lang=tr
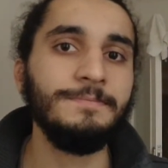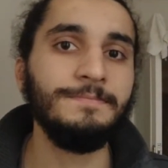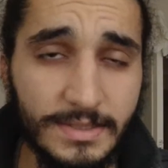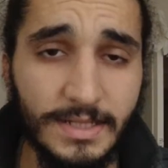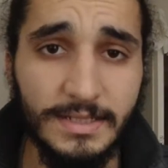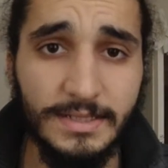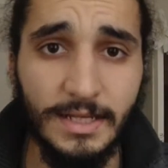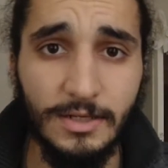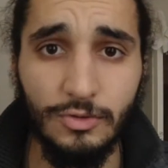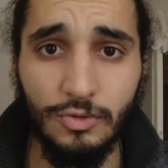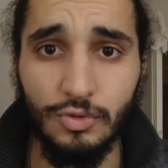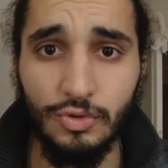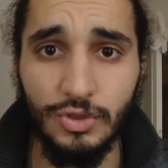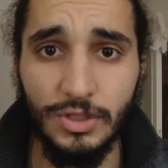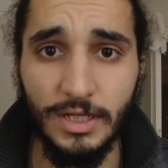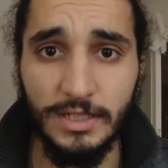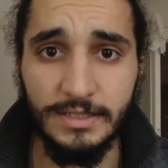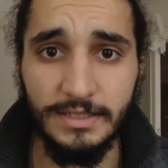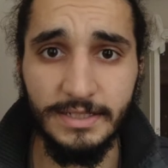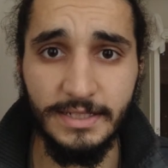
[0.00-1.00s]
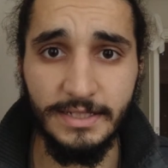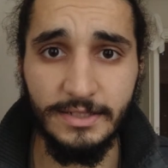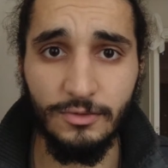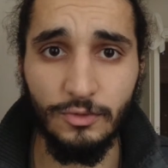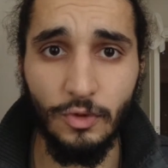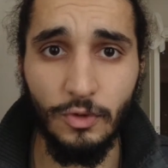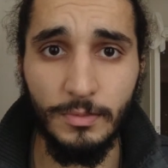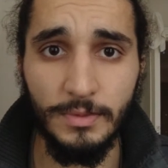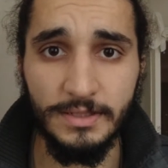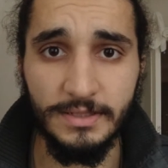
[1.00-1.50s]
Zaten ruh sağlığı
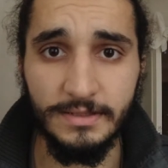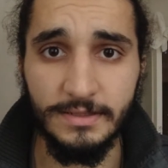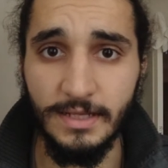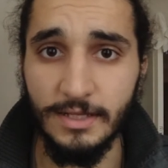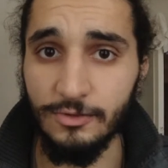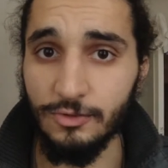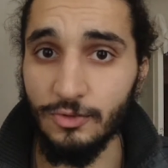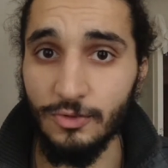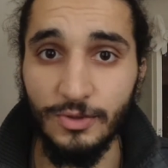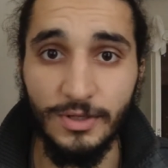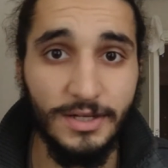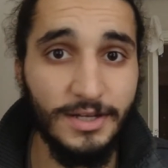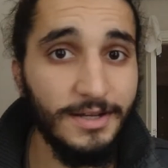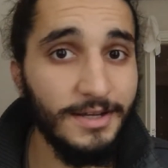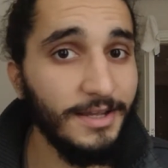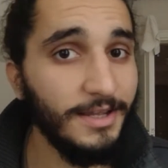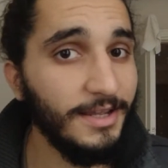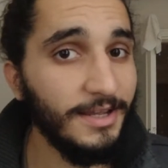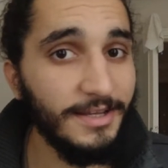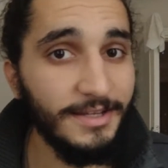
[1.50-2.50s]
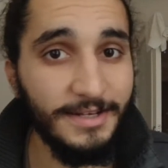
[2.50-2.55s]
yerinde olmadıktan sonra